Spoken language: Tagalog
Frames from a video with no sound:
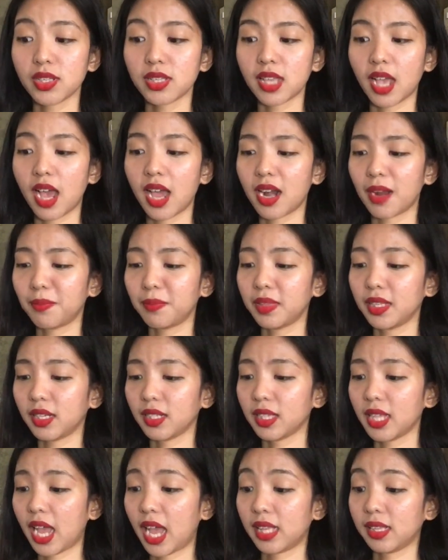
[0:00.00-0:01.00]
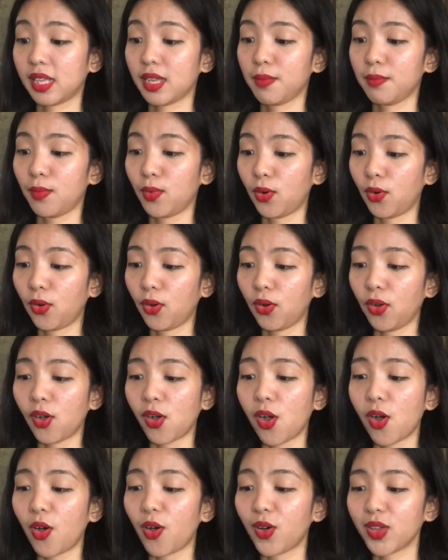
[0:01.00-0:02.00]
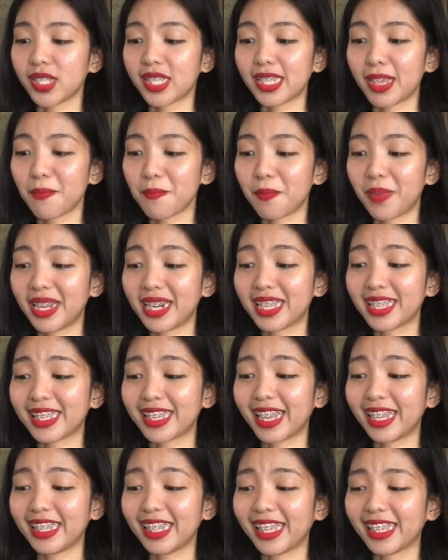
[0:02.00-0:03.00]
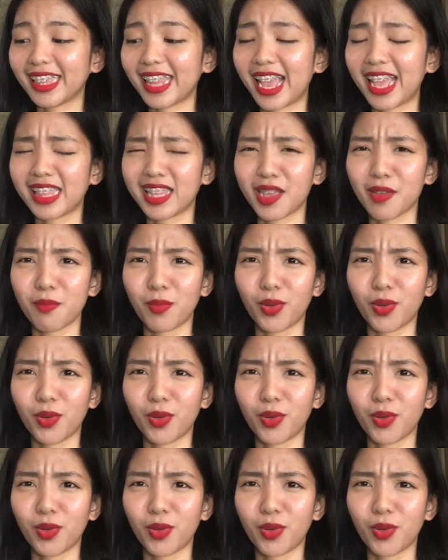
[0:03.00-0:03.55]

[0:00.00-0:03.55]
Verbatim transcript: sa harap ng nanay mo o sampalin ka ng nanay